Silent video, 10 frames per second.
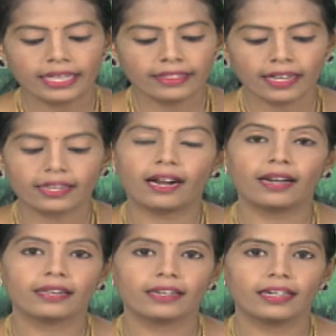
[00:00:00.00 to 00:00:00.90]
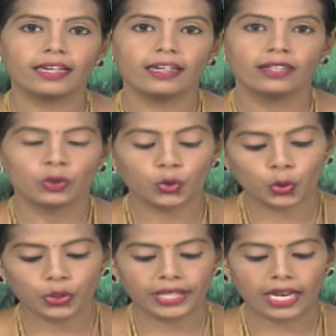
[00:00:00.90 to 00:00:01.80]
இந்த காலங்களில்
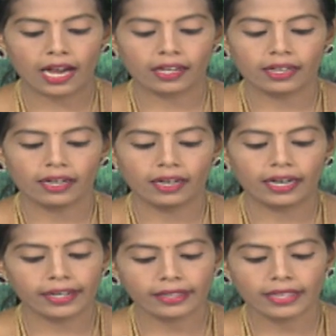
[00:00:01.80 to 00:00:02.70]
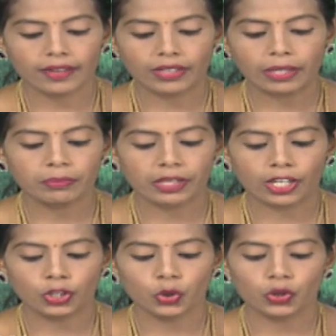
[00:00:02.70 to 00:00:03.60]
கூடுதலாக அடர்த்தீவனம்
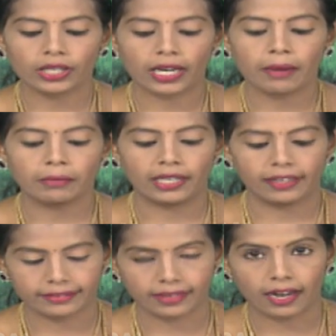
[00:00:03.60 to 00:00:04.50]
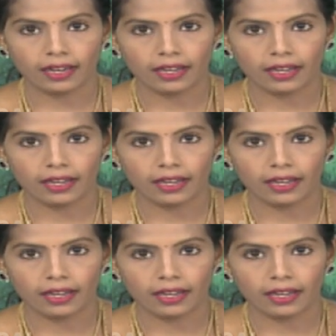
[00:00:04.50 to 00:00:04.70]
இருநூறு கிராம் அளித்தால்